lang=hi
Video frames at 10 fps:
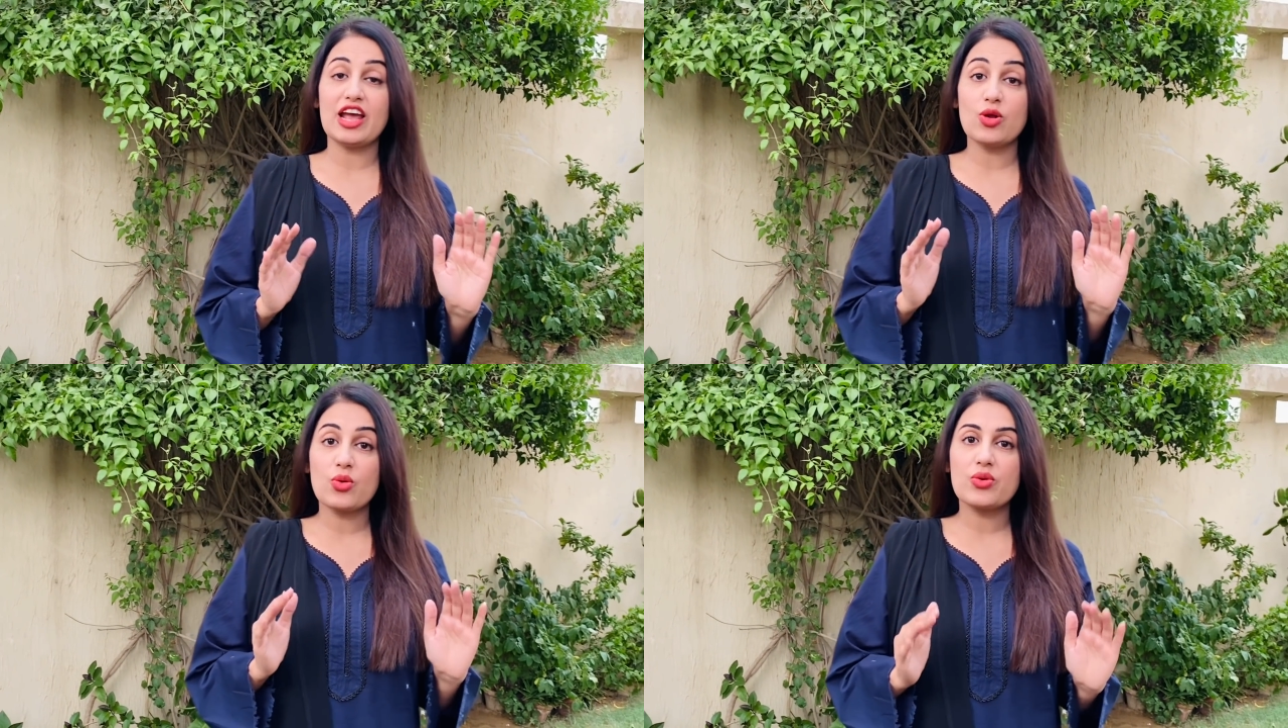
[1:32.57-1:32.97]

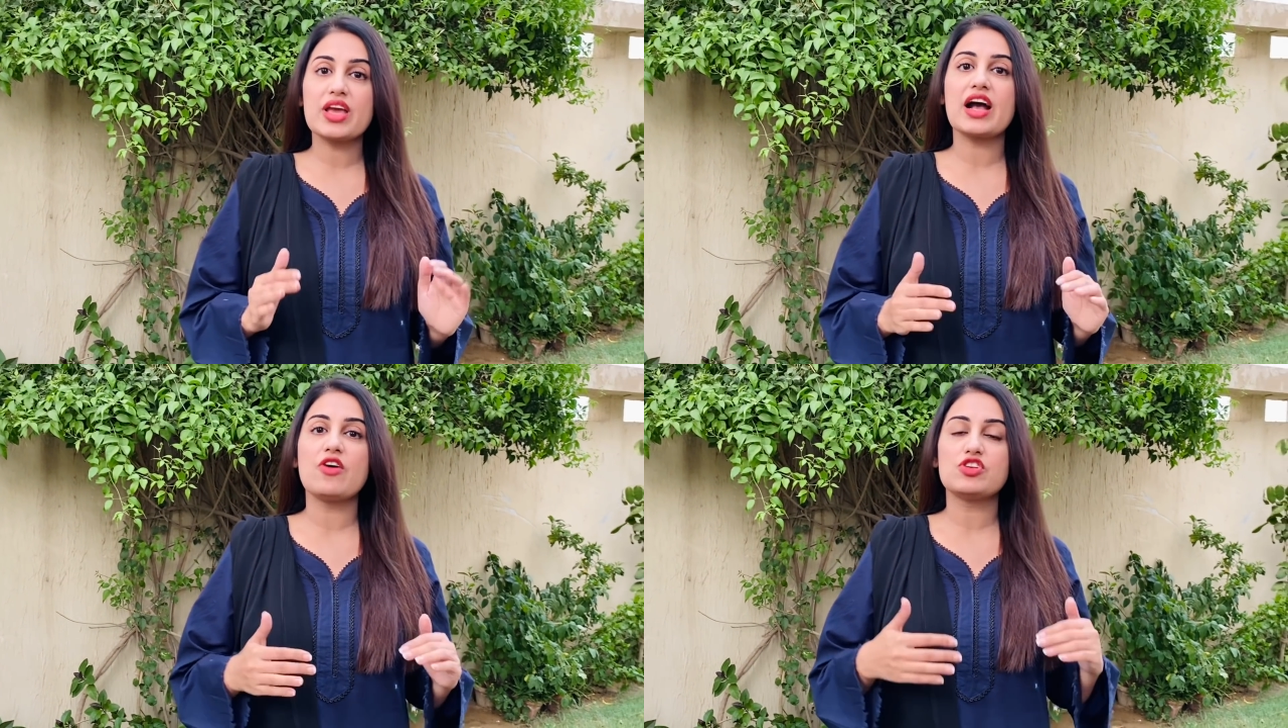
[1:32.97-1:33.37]
नए लोगों
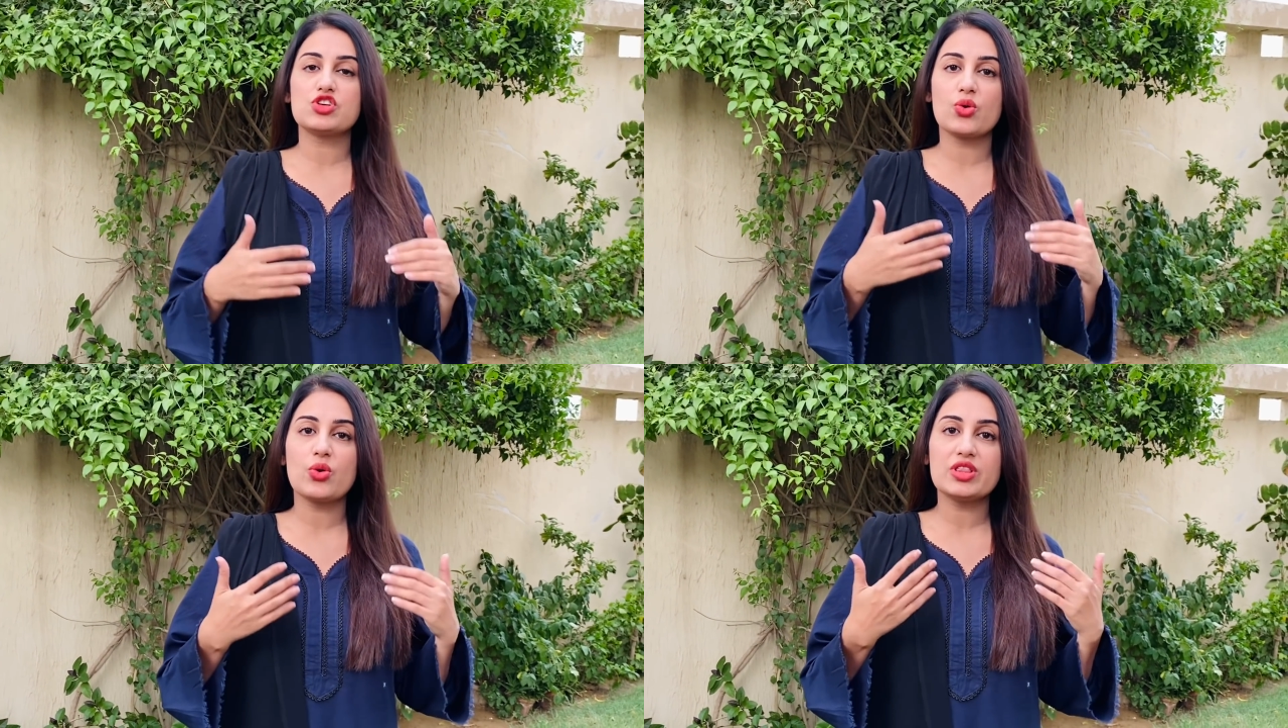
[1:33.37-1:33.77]
की
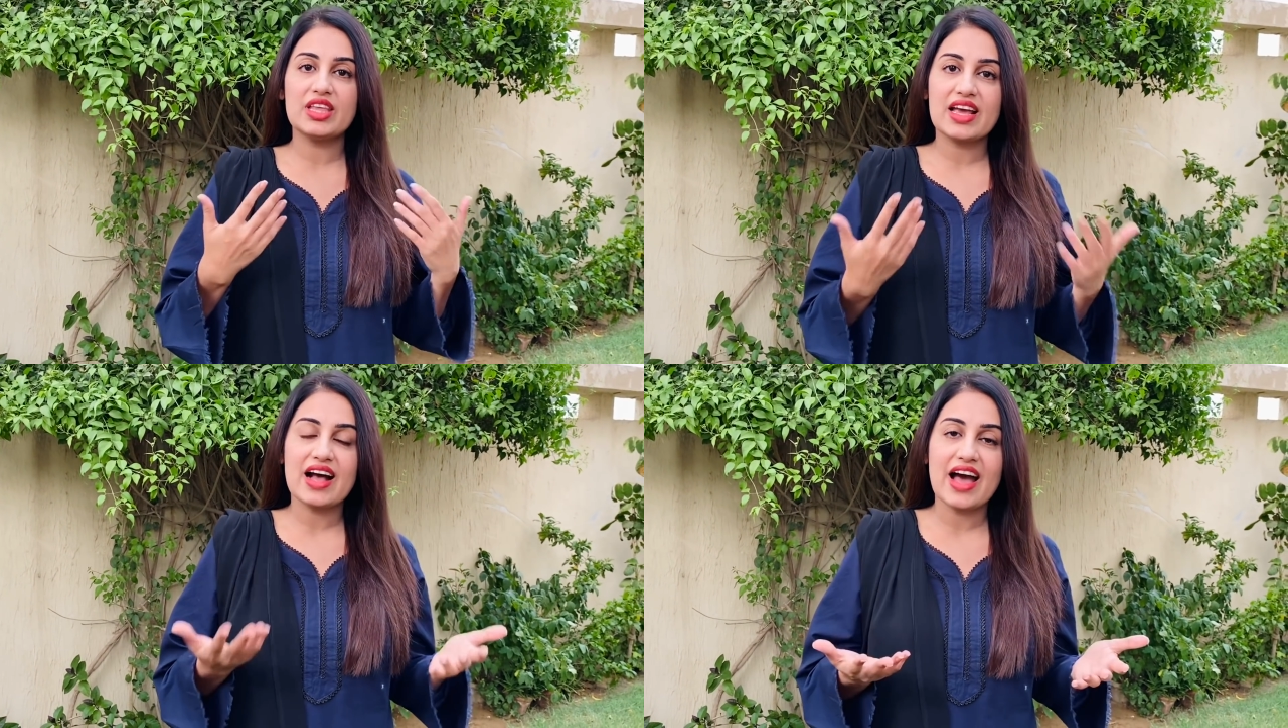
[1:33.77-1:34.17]
काविशों को
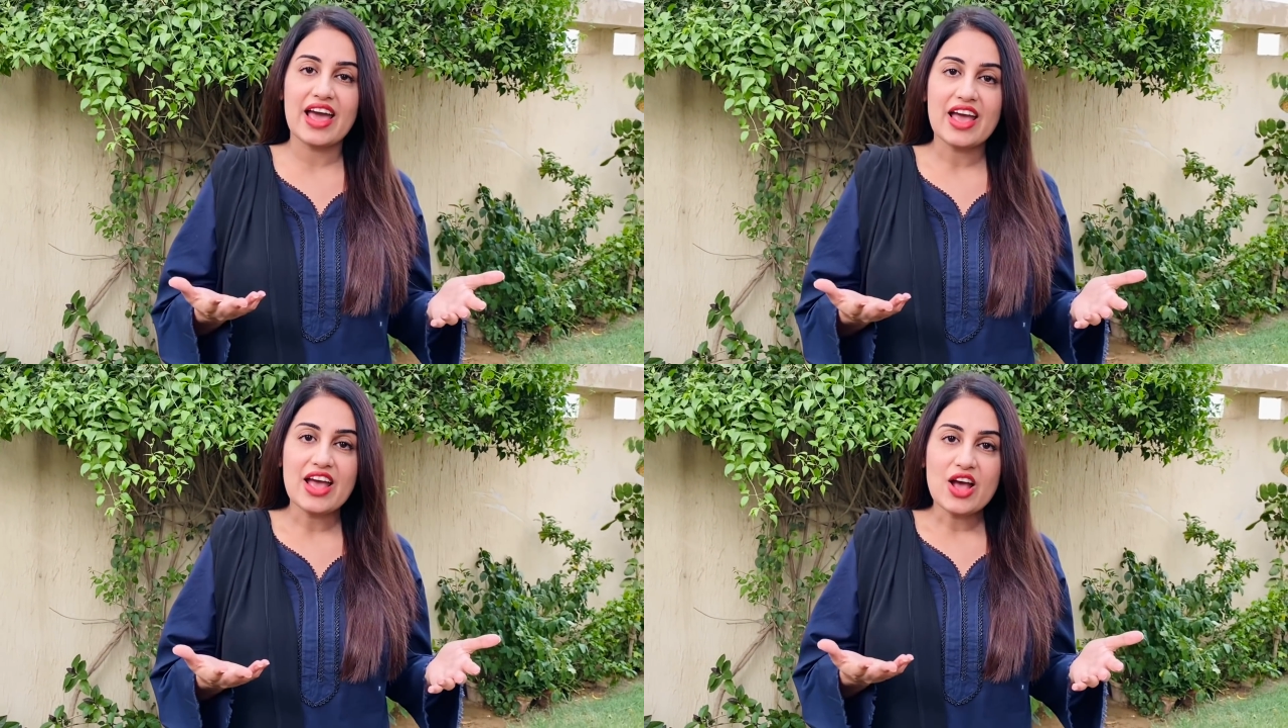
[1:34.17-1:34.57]
देखा
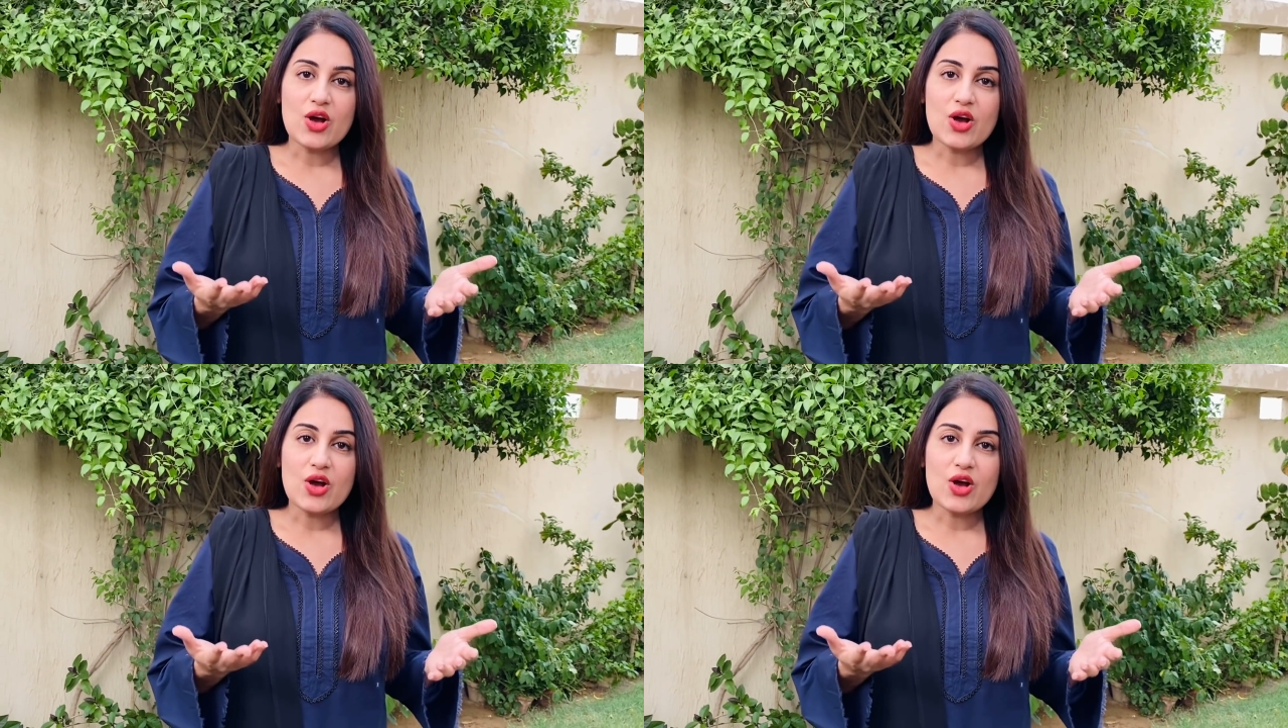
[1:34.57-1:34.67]
है